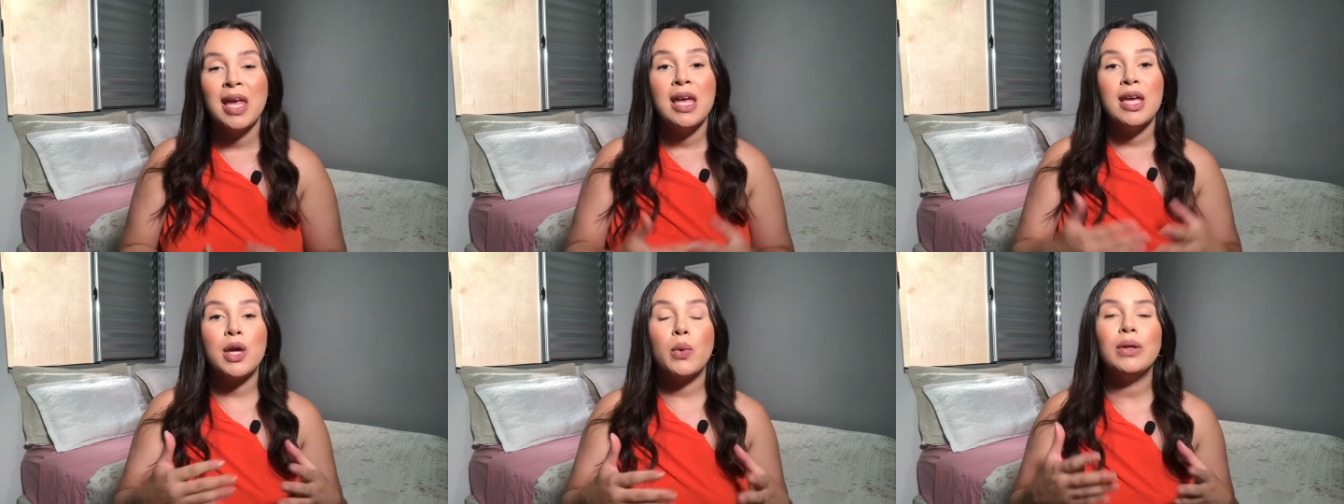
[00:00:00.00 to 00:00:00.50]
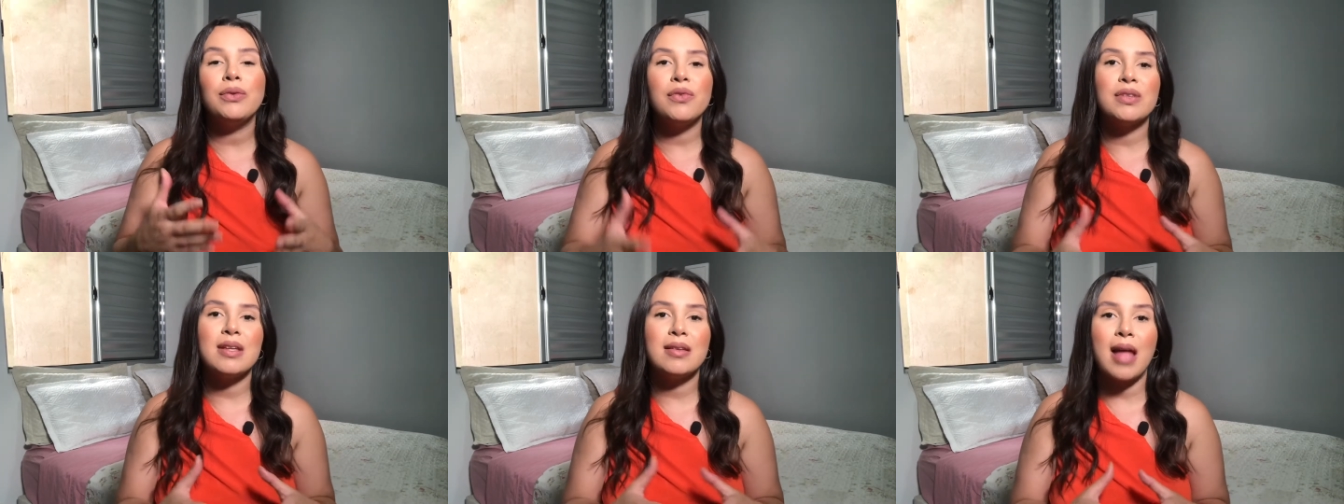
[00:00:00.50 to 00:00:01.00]
E quando
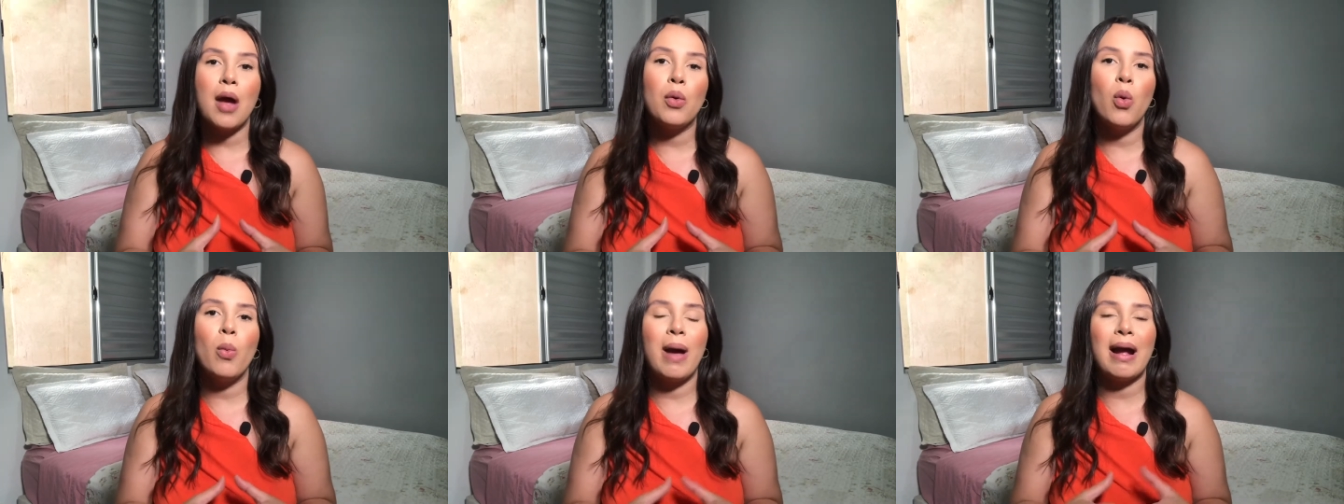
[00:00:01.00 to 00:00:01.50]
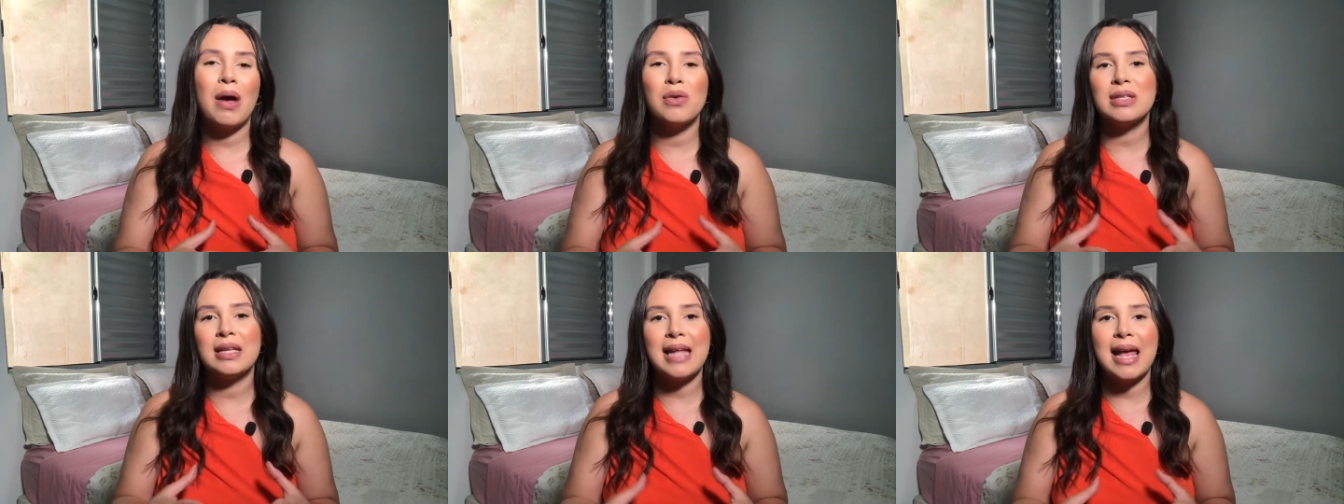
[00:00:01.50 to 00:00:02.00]
você tá com uma
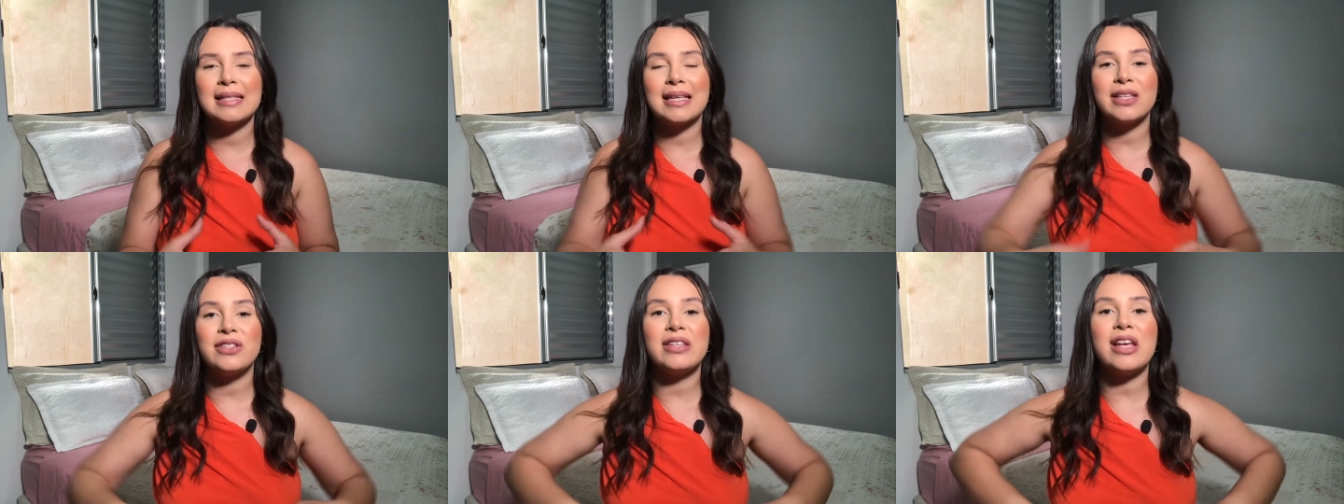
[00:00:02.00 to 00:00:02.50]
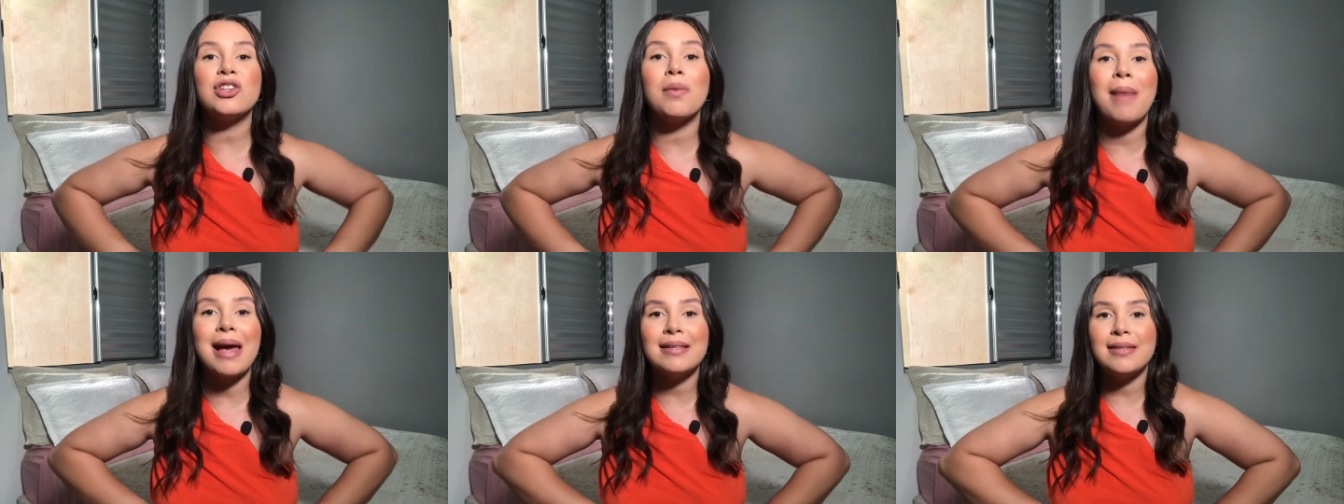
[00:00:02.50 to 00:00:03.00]
calça dessa que seja
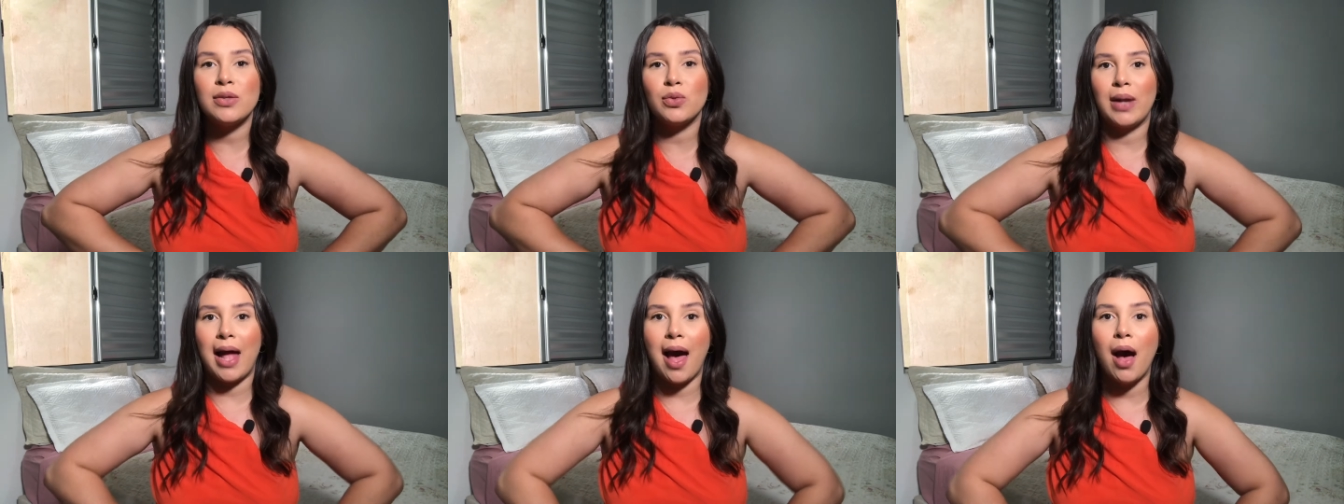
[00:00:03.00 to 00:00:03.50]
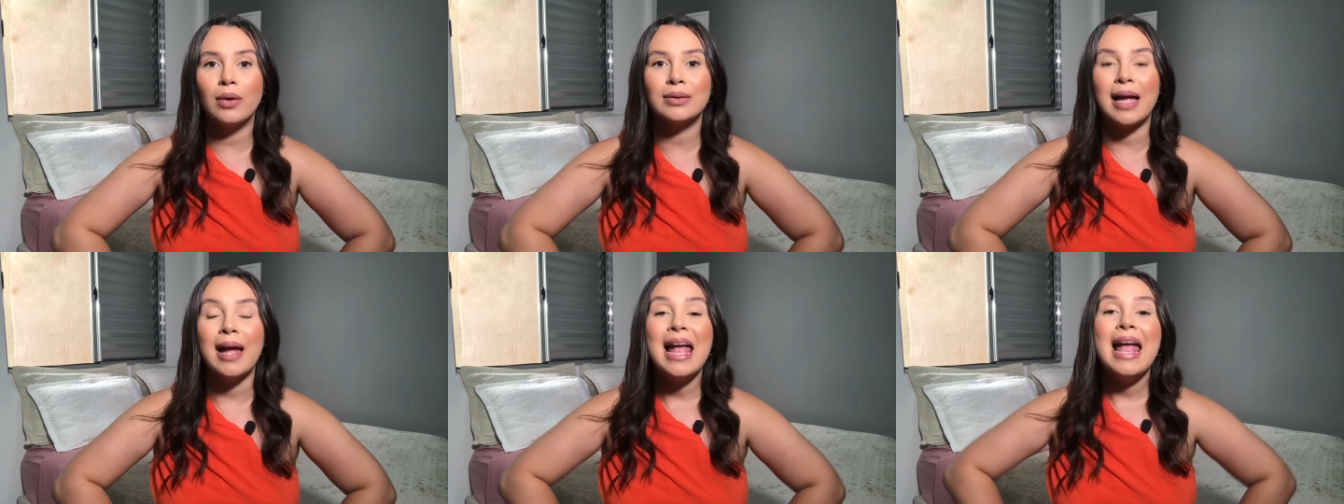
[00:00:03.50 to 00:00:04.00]
mais cintura
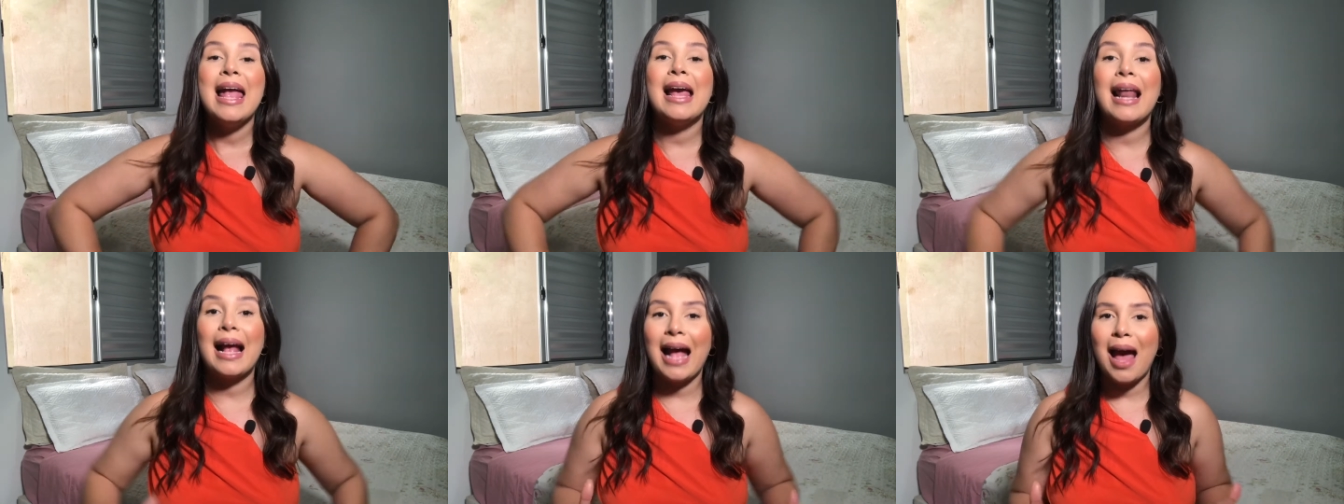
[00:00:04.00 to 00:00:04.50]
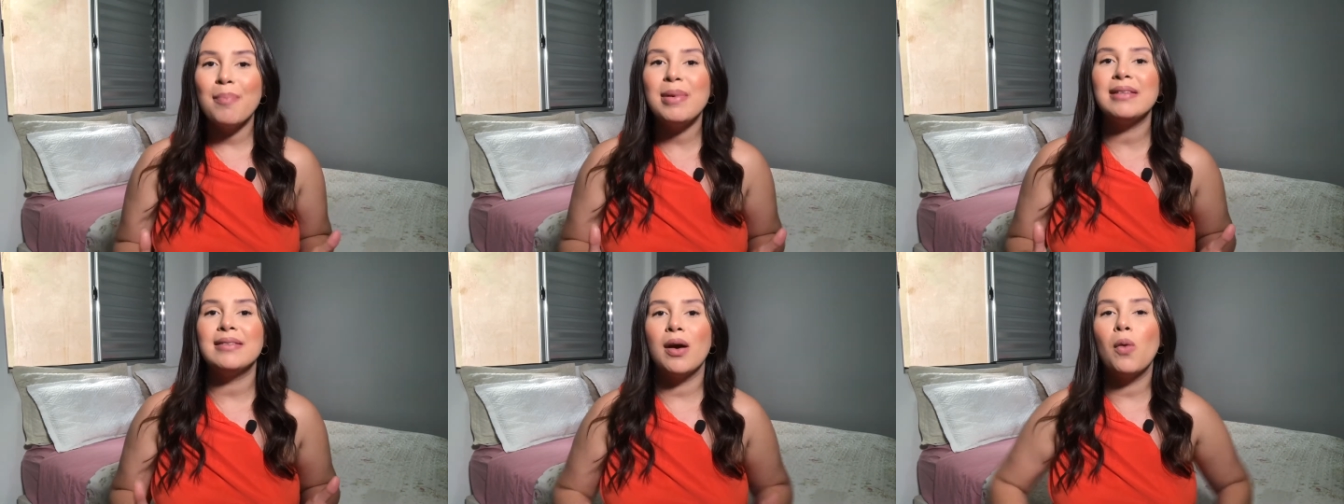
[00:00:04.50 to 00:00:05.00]
alta, ela acaba
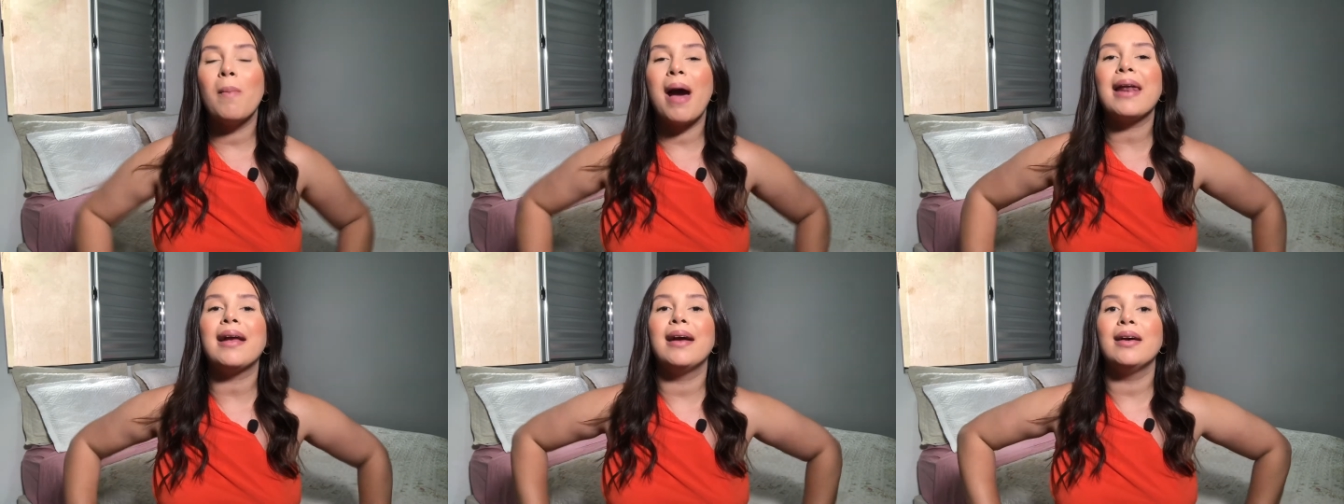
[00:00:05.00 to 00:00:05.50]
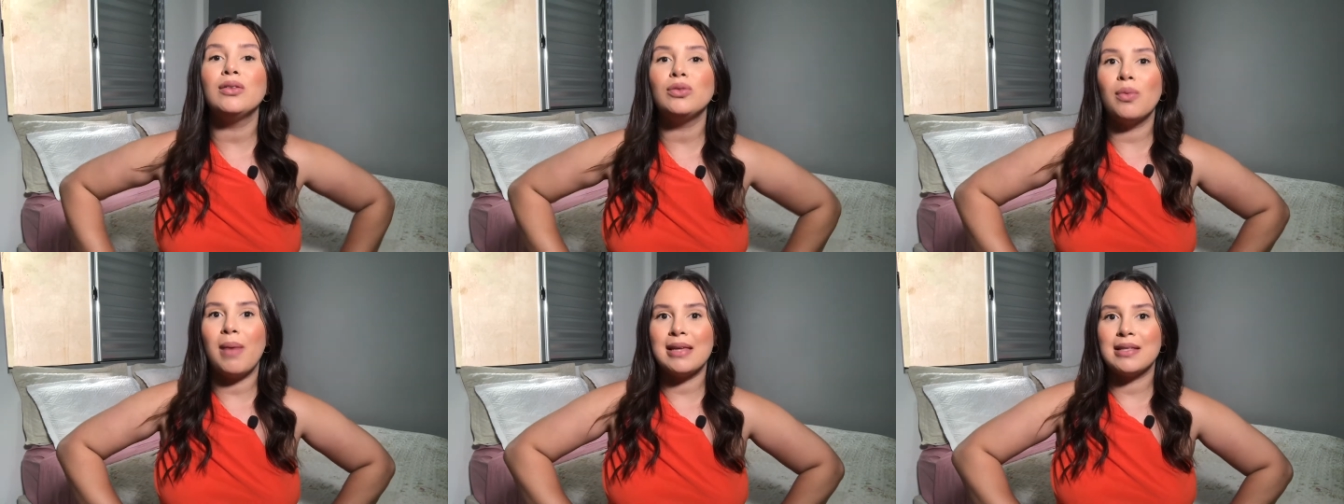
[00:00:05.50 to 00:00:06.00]
então marcando
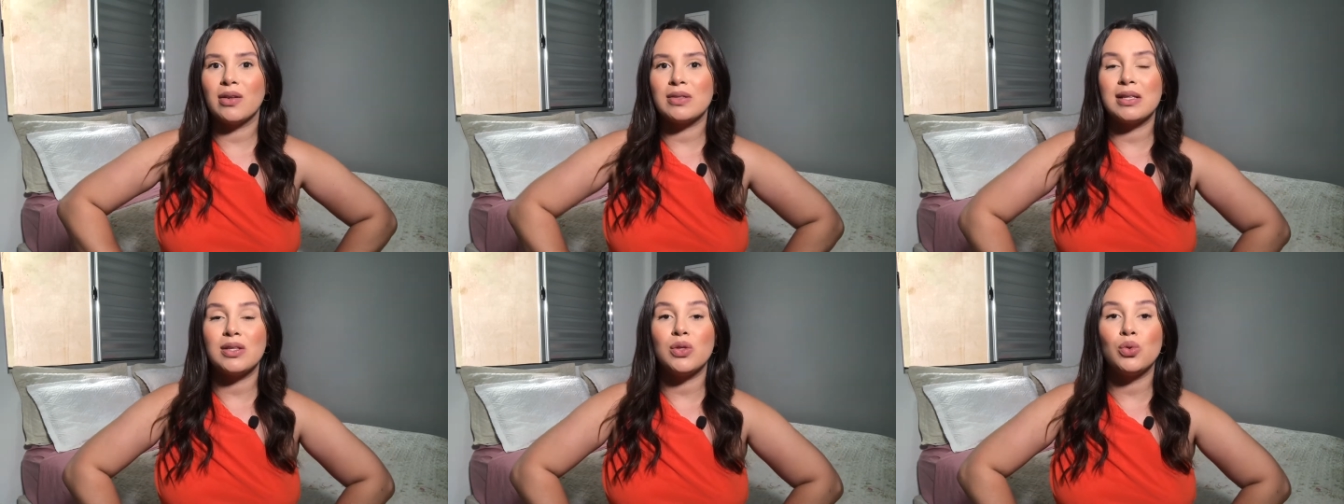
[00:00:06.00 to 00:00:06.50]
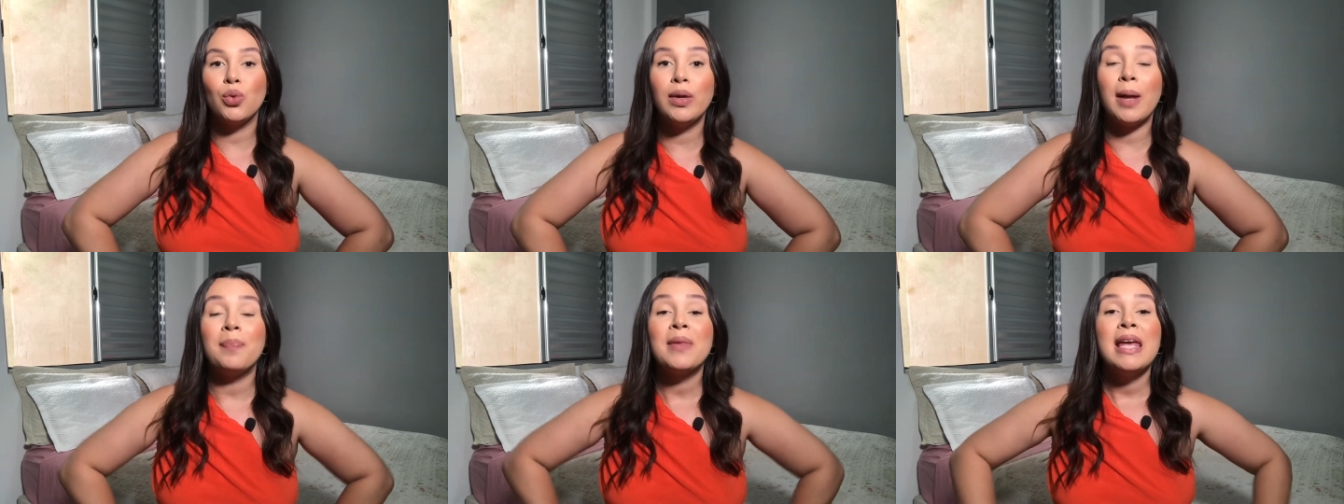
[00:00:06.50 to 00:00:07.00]
mais a nossa cintura,